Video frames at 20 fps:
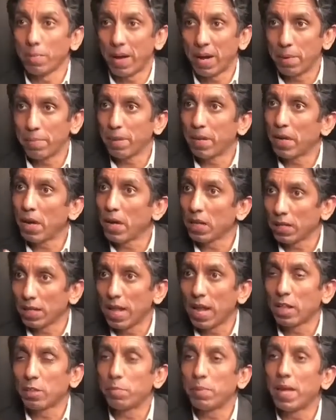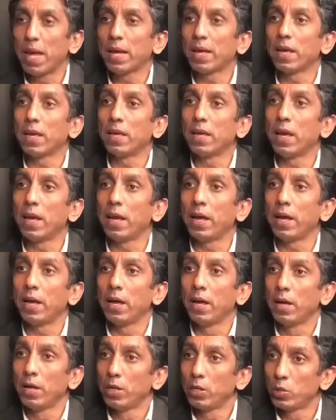बारे में ये इतलात भी हैं कि ये
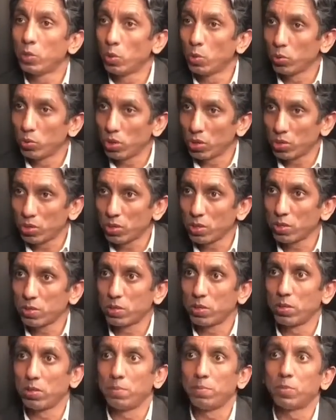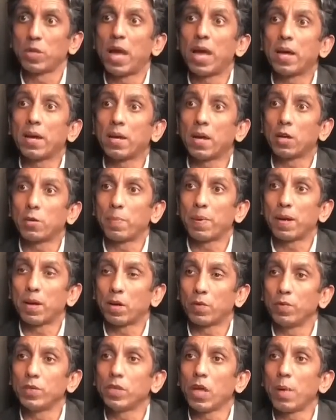जो जस्टिस मुजाहिर अकबर
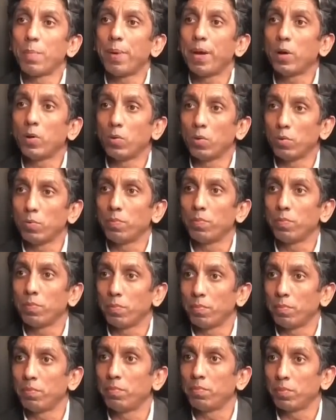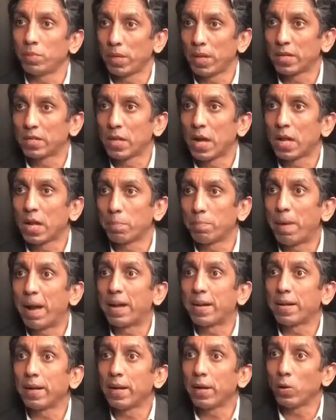नकवी साहब हैं उनके साथ
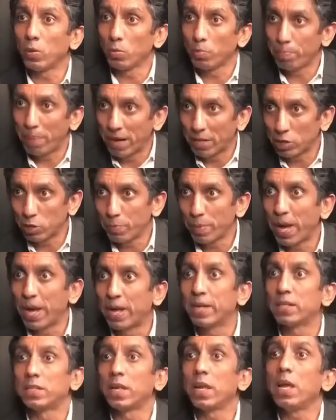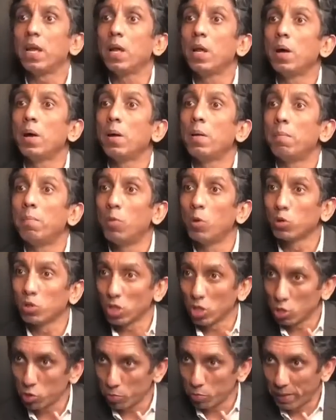बैठने उन बेंच में आने से
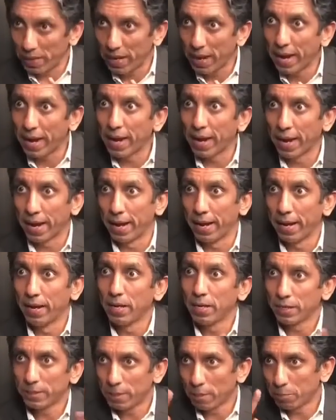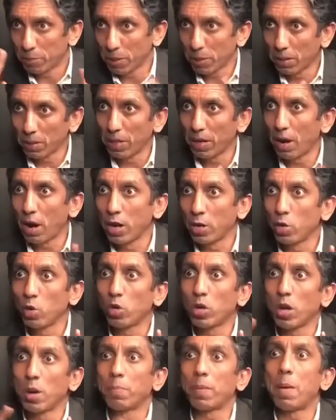मोतरज भी रहे हैं जब से ऑडियो
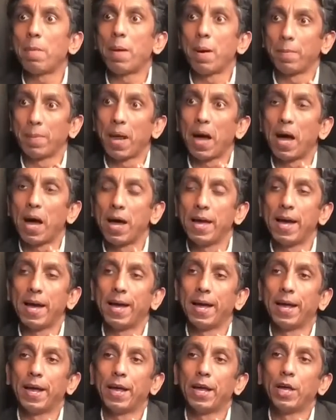टेप का मामला आया है